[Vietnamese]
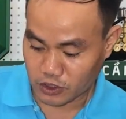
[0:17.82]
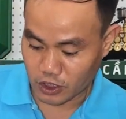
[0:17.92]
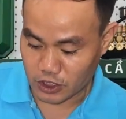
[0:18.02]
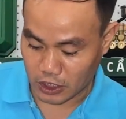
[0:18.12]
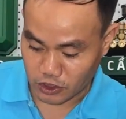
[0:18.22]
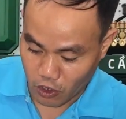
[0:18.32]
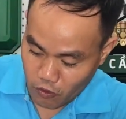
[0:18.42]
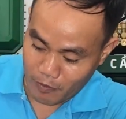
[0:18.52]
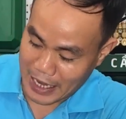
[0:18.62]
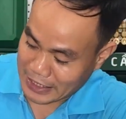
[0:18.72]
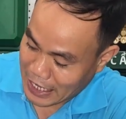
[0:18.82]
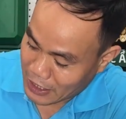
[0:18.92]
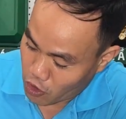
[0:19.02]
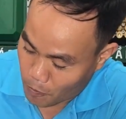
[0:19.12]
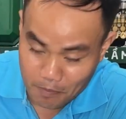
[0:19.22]
Chương trình tốt của Makita
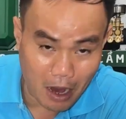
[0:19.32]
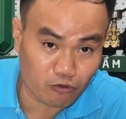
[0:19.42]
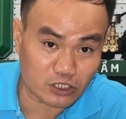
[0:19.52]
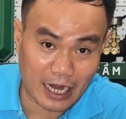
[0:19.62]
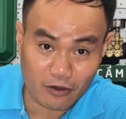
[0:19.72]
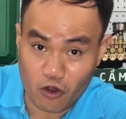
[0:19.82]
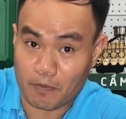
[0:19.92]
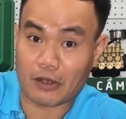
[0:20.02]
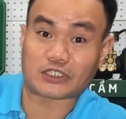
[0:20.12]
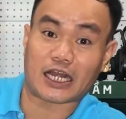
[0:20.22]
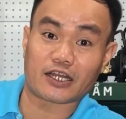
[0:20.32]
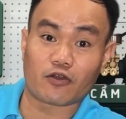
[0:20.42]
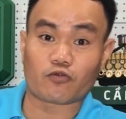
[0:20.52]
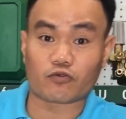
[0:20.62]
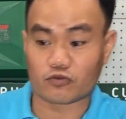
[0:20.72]
thì hộp màu trắng, hộp màu xanh
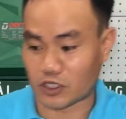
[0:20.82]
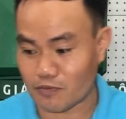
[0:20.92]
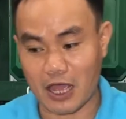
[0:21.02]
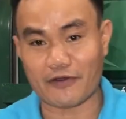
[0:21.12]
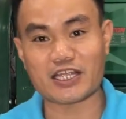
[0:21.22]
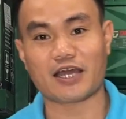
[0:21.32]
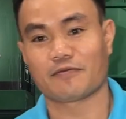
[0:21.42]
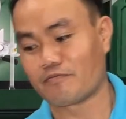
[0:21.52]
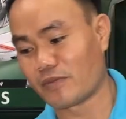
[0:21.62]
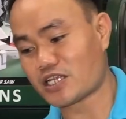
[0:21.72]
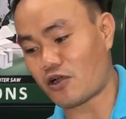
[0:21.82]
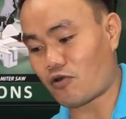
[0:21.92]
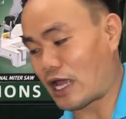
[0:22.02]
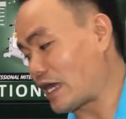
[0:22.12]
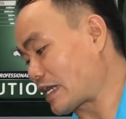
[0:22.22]
đều giống nhau hết nha. Minh Châu
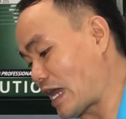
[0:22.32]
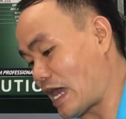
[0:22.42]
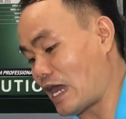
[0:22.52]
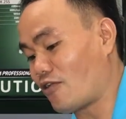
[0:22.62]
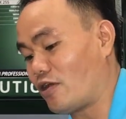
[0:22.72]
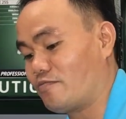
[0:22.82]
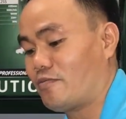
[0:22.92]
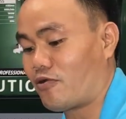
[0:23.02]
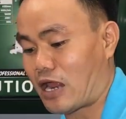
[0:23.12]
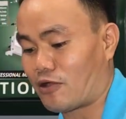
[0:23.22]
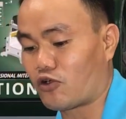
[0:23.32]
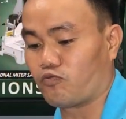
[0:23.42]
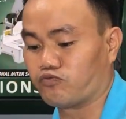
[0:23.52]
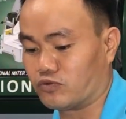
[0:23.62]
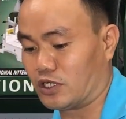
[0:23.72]
là cả hai loại màu nào
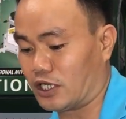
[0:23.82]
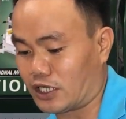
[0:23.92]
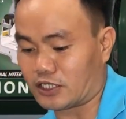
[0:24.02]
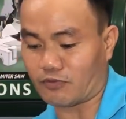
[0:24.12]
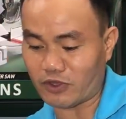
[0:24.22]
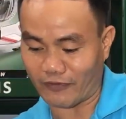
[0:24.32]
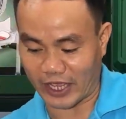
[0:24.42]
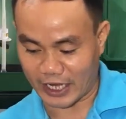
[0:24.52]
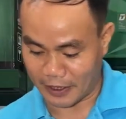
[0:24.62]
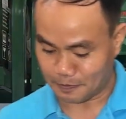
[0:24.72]
cũng uh, giống như vậy hết á.